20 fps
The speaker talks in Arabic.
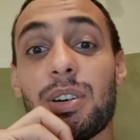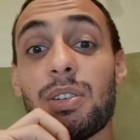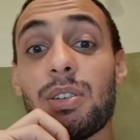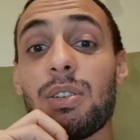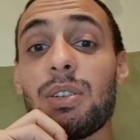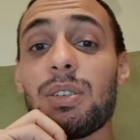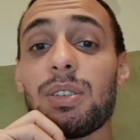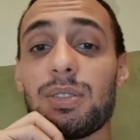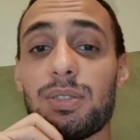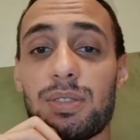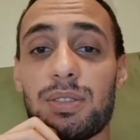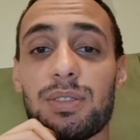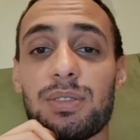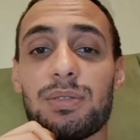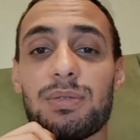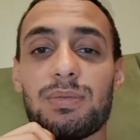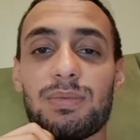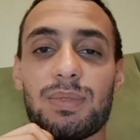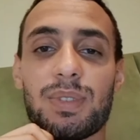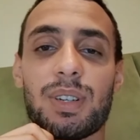آراء
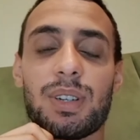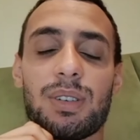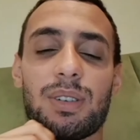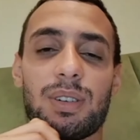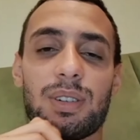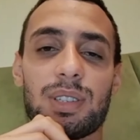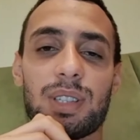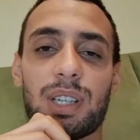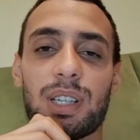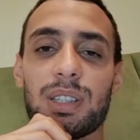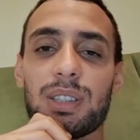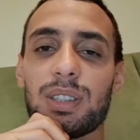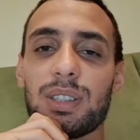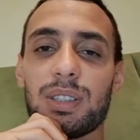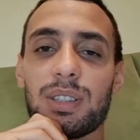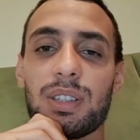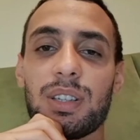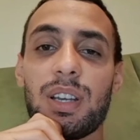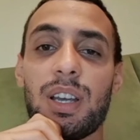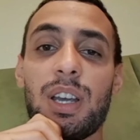آراء
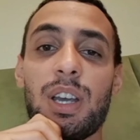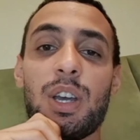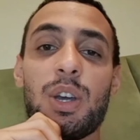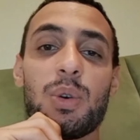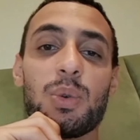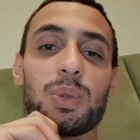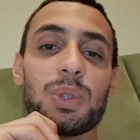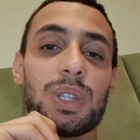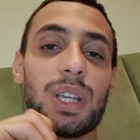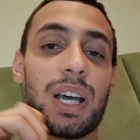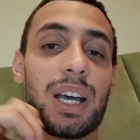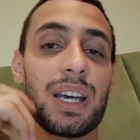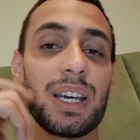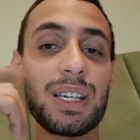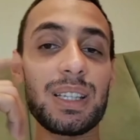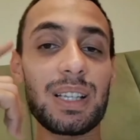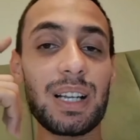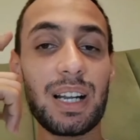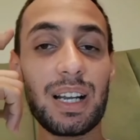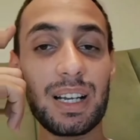يعني وده
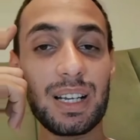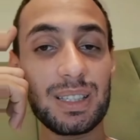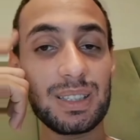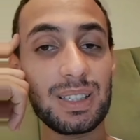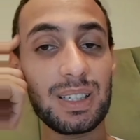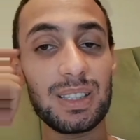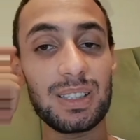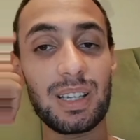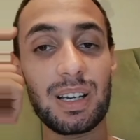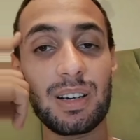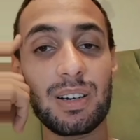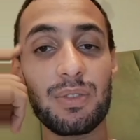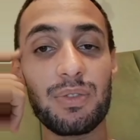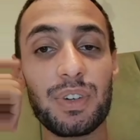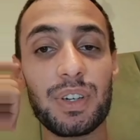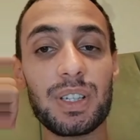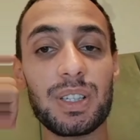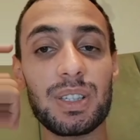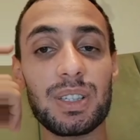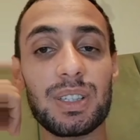إحدى الحاجات اللي
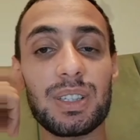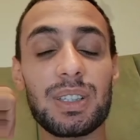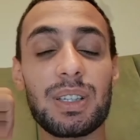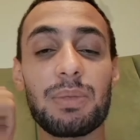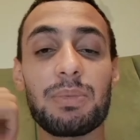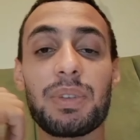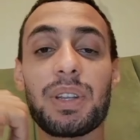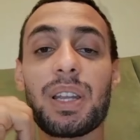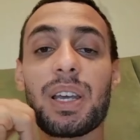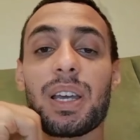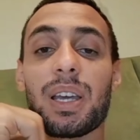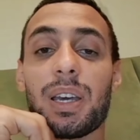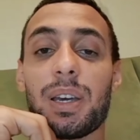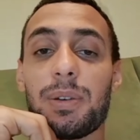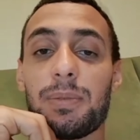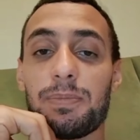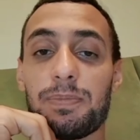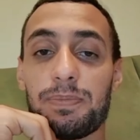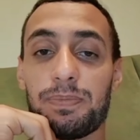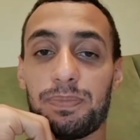تعرفك إن الكتاب ده
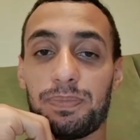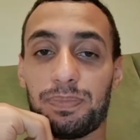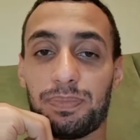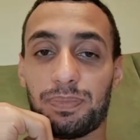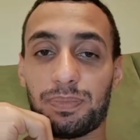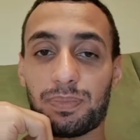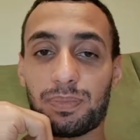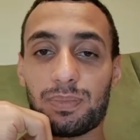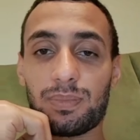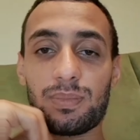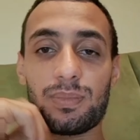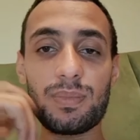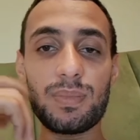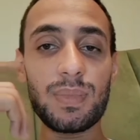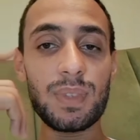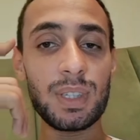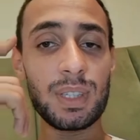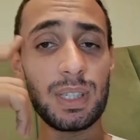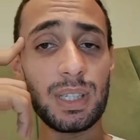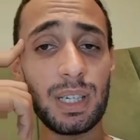ناجح
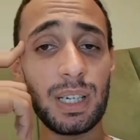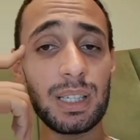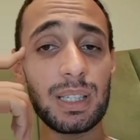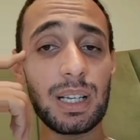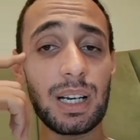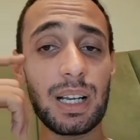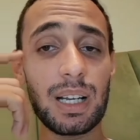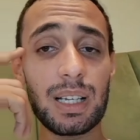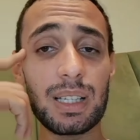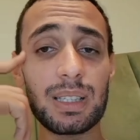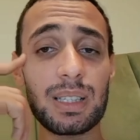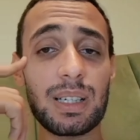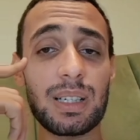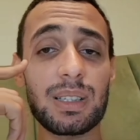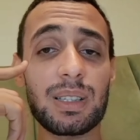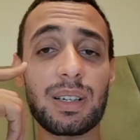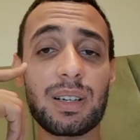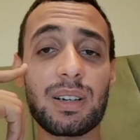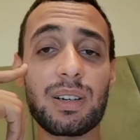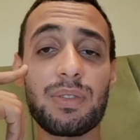دي إحدى الحاجات اللي
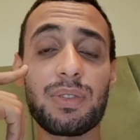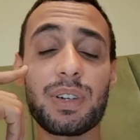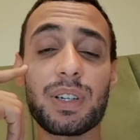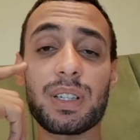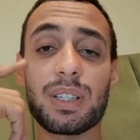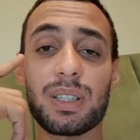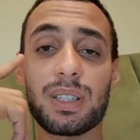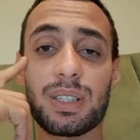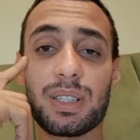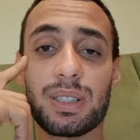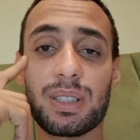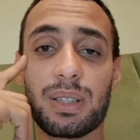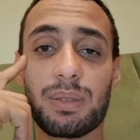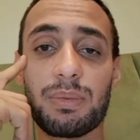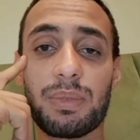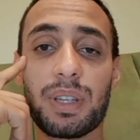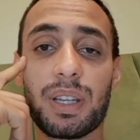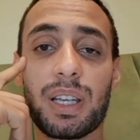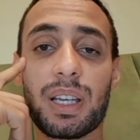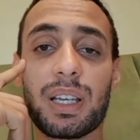تعرفك إن
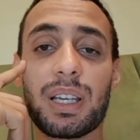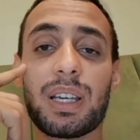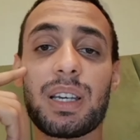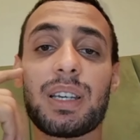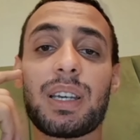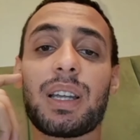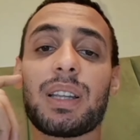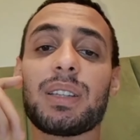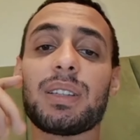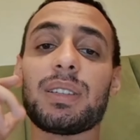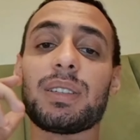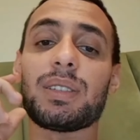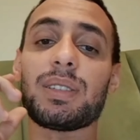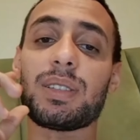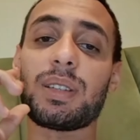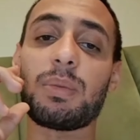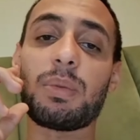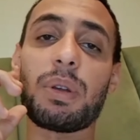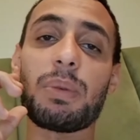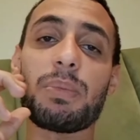الكتاب ده ناجح يعني
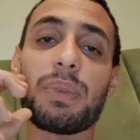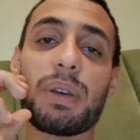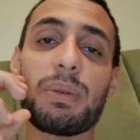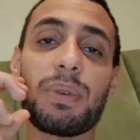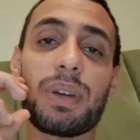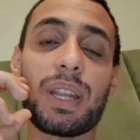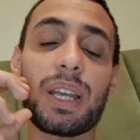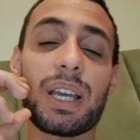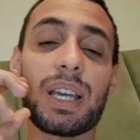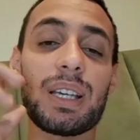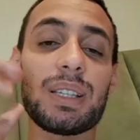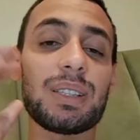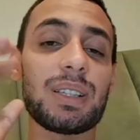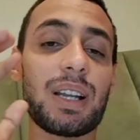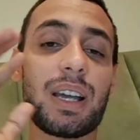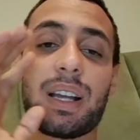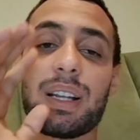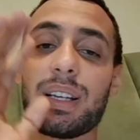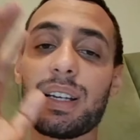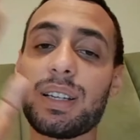الكتاب لما يبقى ناجح
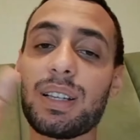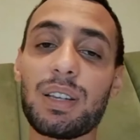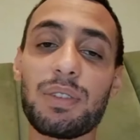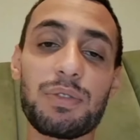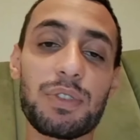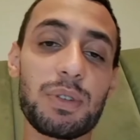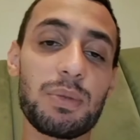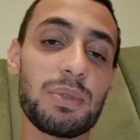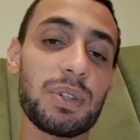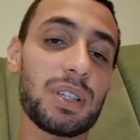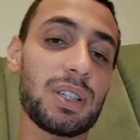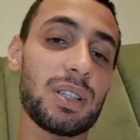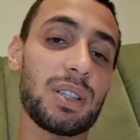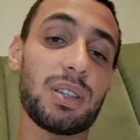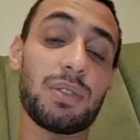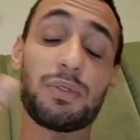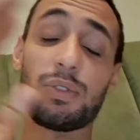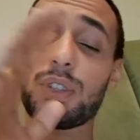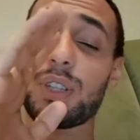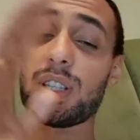تلاقي عليه خلاف كبير
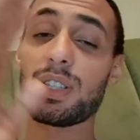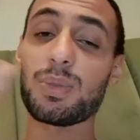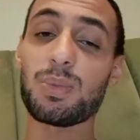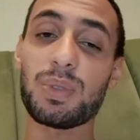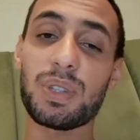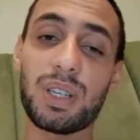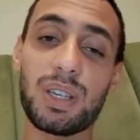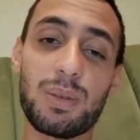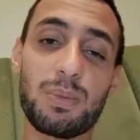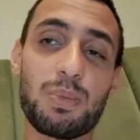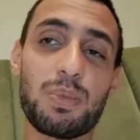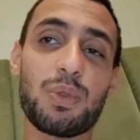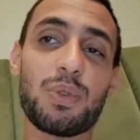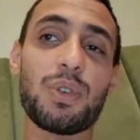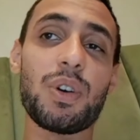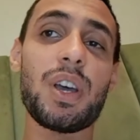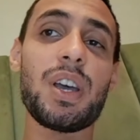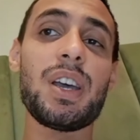جدا في ناس بتحبه